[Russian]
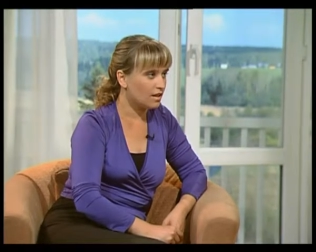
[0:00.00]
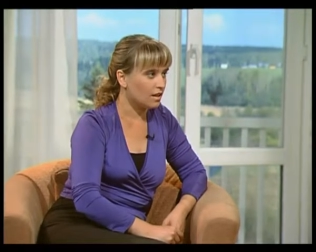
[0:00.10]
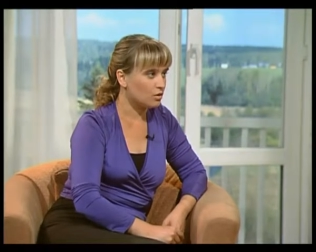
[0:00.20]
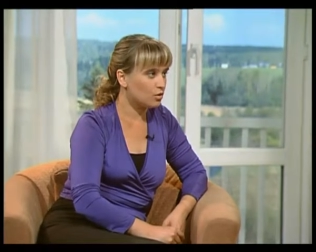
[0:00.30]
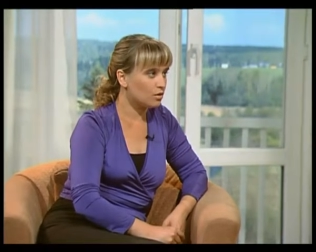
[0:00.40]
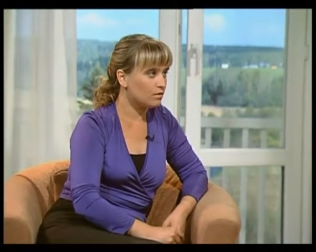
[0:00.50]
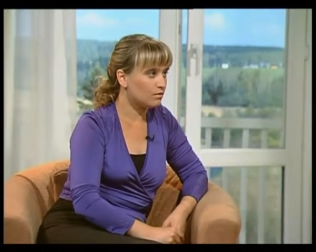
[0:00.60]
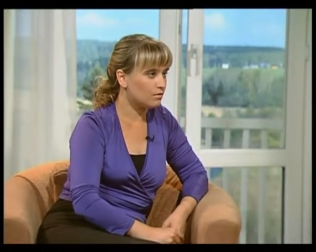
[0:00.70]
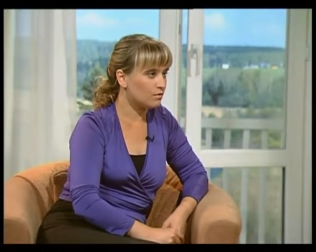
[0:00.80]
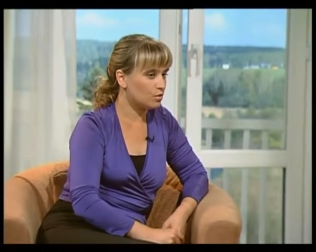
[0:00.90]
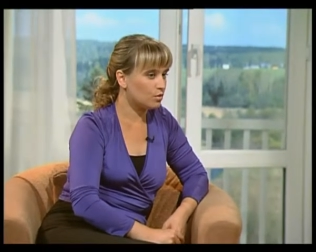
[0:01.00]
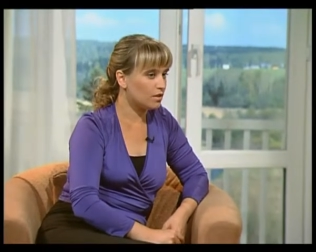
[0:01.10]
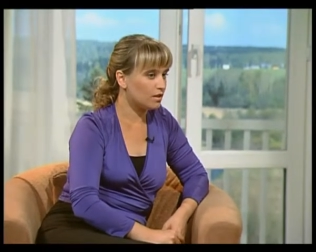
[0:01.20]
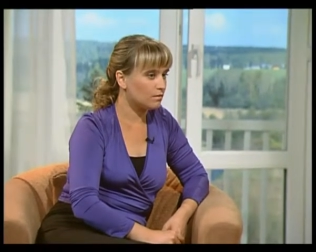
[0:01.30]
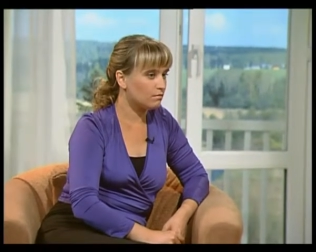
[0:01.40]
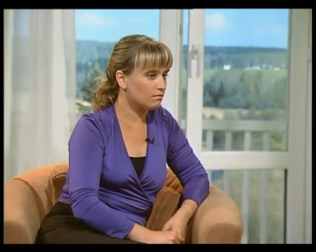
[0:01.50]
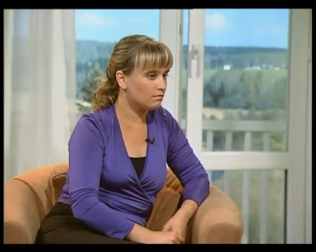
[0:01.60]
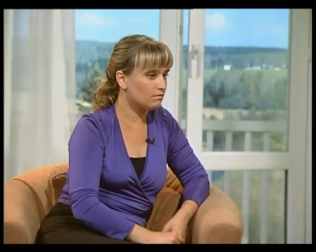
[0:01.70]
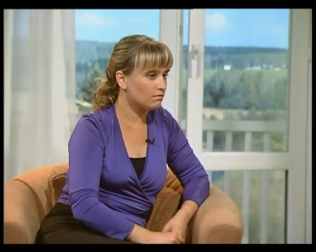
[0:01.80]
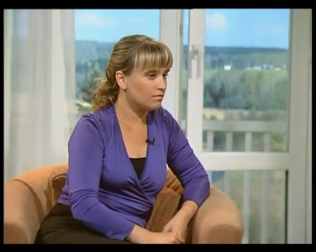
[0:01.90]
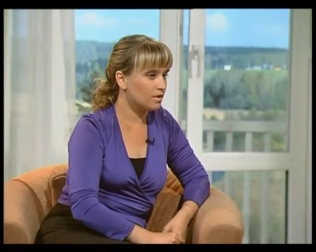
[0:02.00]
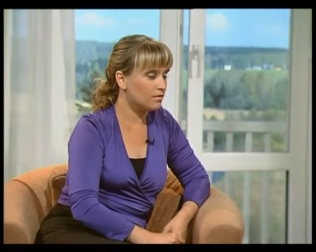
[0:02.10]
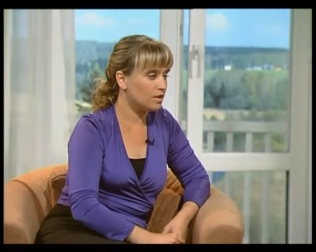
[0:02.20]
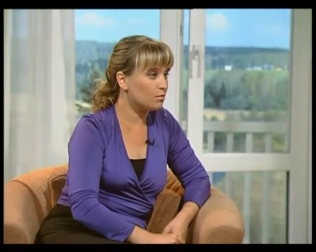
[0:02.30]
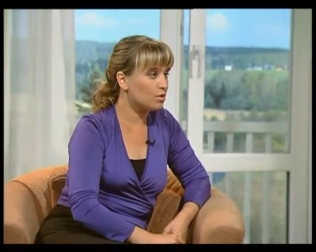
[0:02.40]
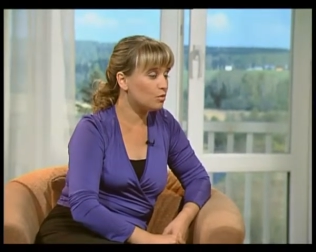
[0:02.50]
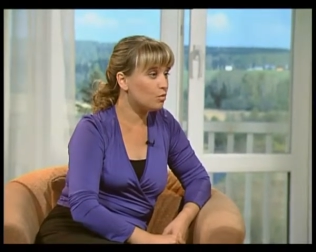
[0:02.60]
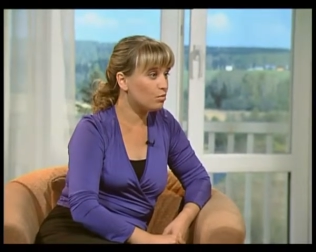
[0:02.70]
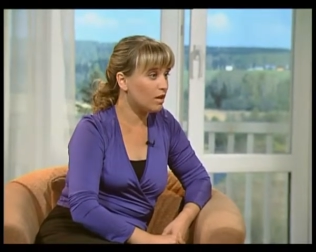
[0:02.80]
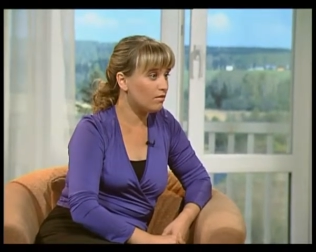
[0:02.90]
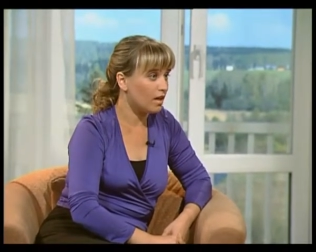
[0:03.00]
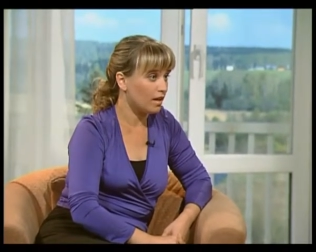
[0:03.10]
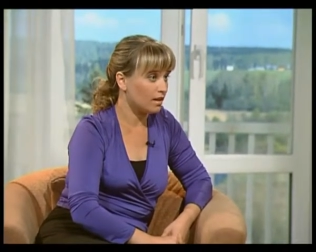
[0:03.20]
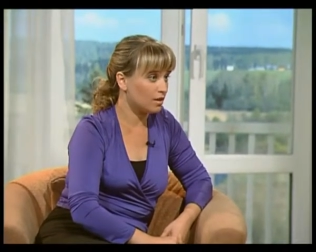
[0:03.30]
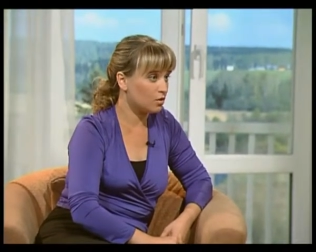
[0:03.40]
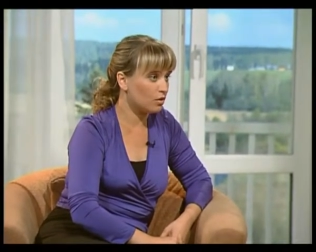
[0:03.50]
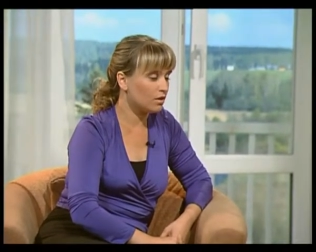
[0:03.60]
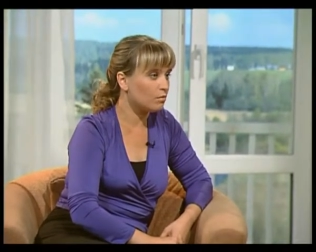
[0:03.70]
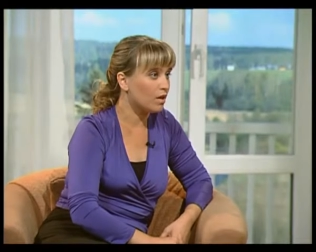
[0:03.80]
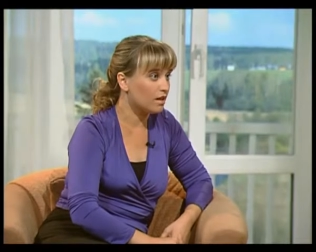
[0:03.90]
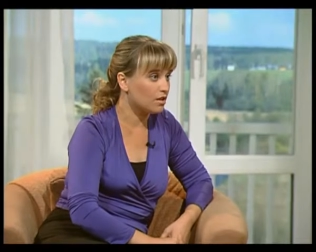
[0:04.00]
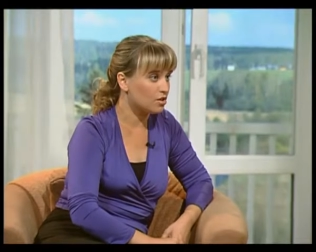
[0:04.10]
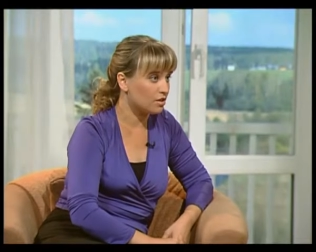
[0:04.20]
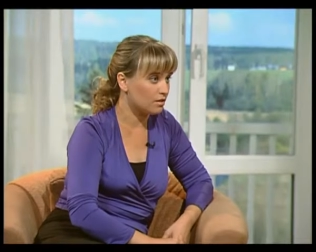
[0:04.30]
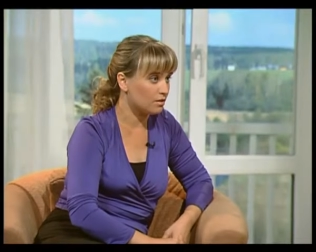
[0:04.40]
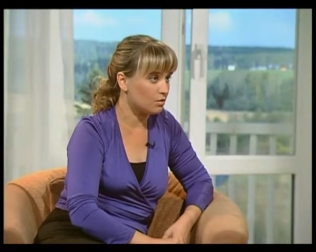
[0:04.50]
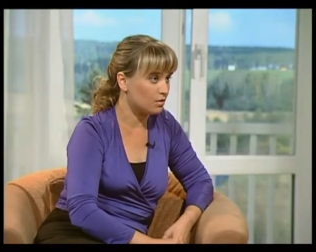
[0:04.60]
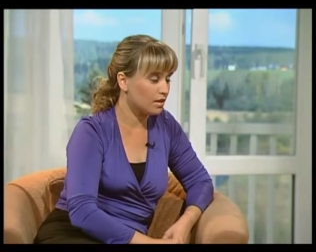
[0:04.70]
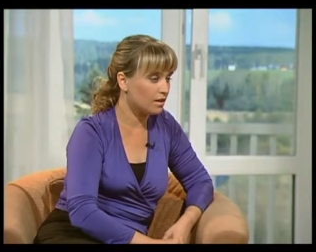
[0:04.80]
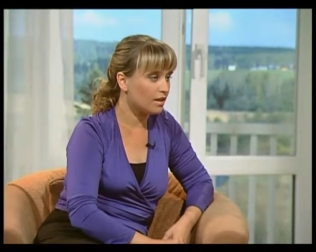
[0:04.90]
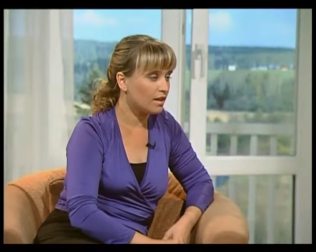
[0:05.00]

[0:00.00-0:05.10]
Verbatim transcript: которая все-таки всем этим управляет, не только моей жизнью, да,